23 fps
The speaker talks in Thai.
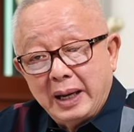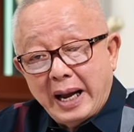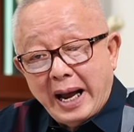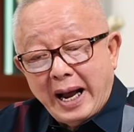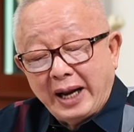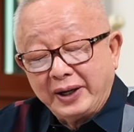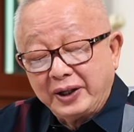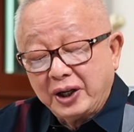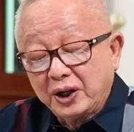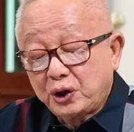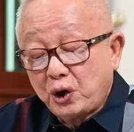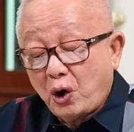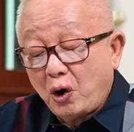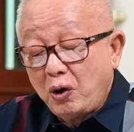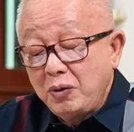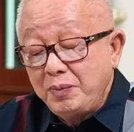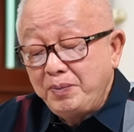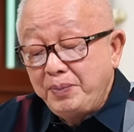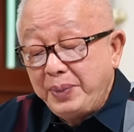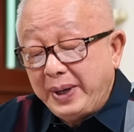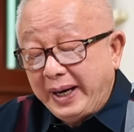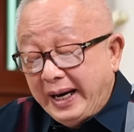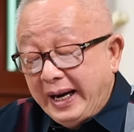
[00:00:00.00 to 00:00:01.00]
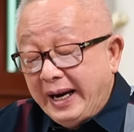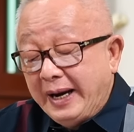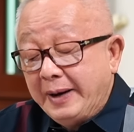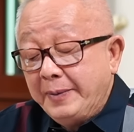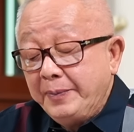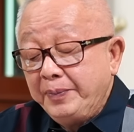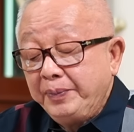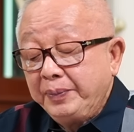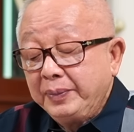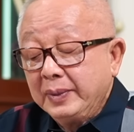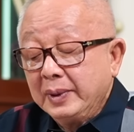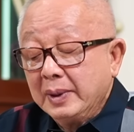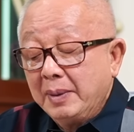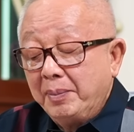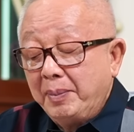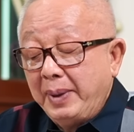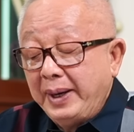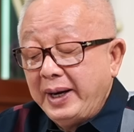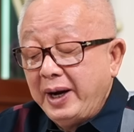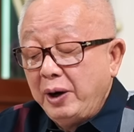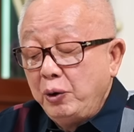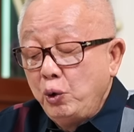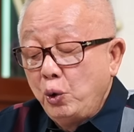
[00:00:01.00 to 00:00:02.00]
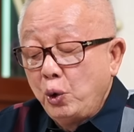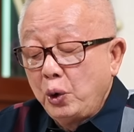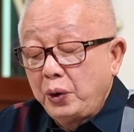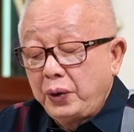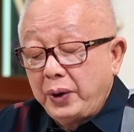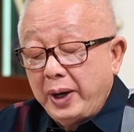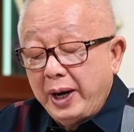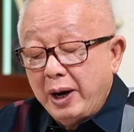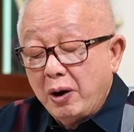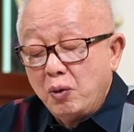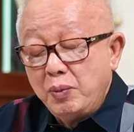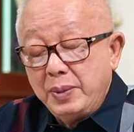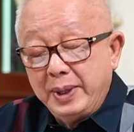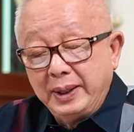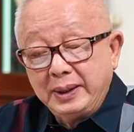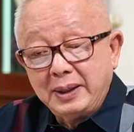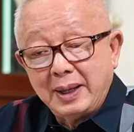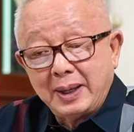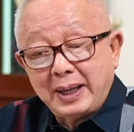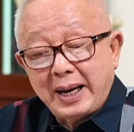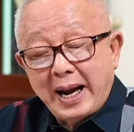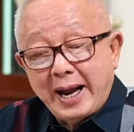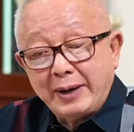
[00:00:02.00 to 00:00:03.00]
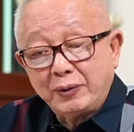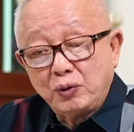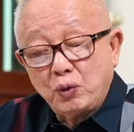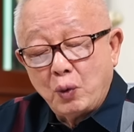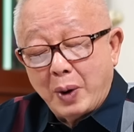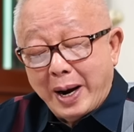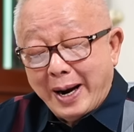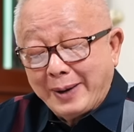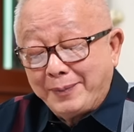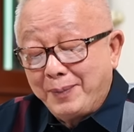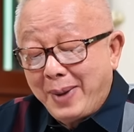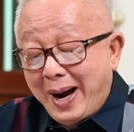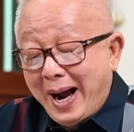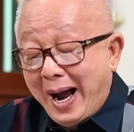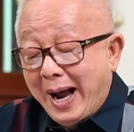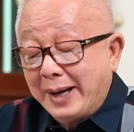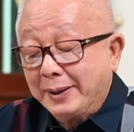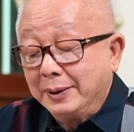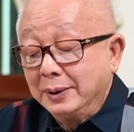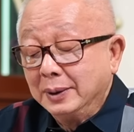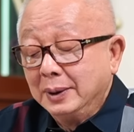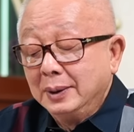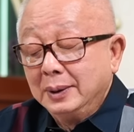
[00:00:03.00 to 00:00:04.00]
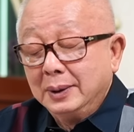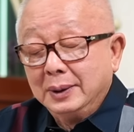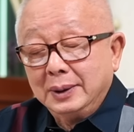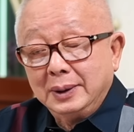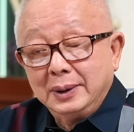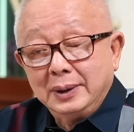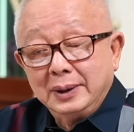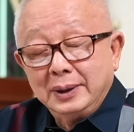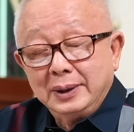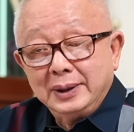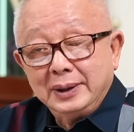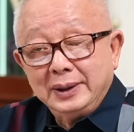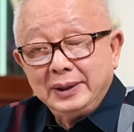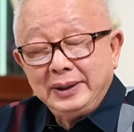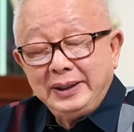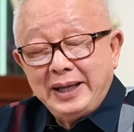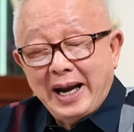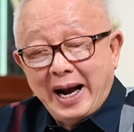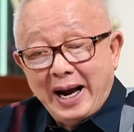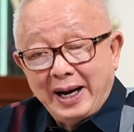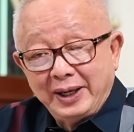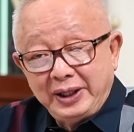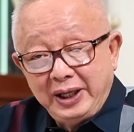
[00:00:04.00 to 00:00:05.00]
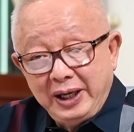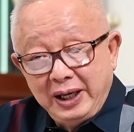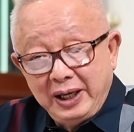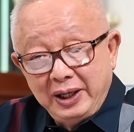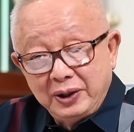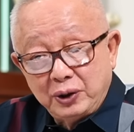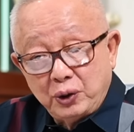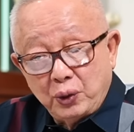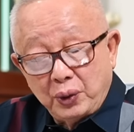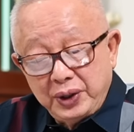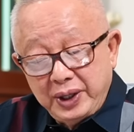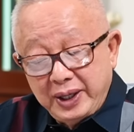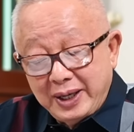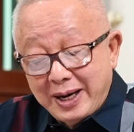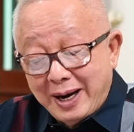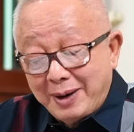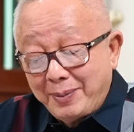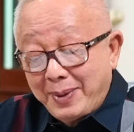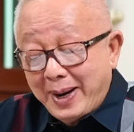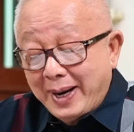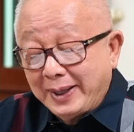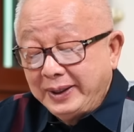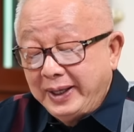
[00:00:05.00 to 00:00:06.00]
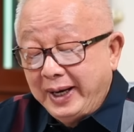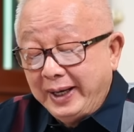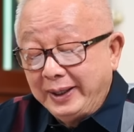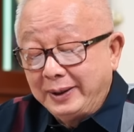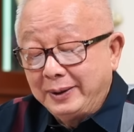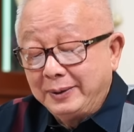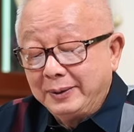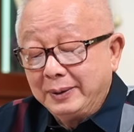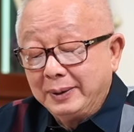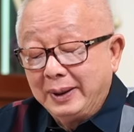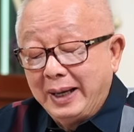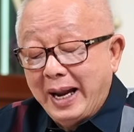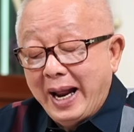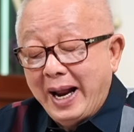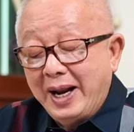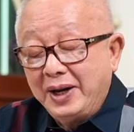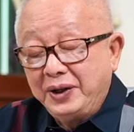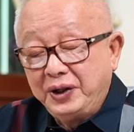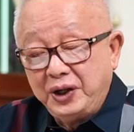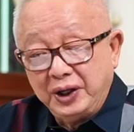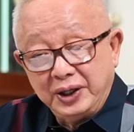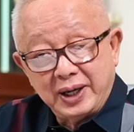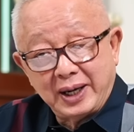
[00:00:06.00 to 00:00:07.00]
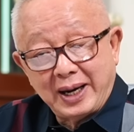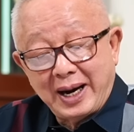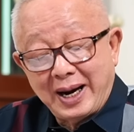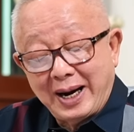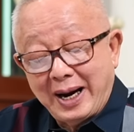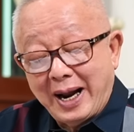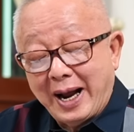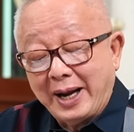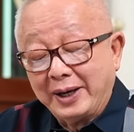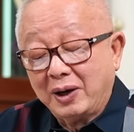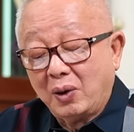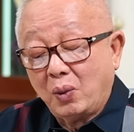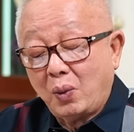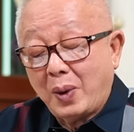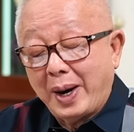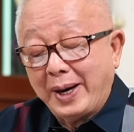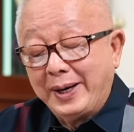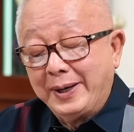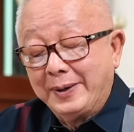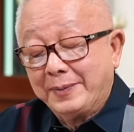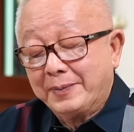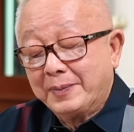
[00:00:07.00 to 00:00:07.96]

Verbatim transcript: อาจจะ2ปีไม่ได้รวดเร็วเหมือนกับการกวาดบ้านอย่างที่สุริยะหาพานคิดและจินตนาการเอาไว้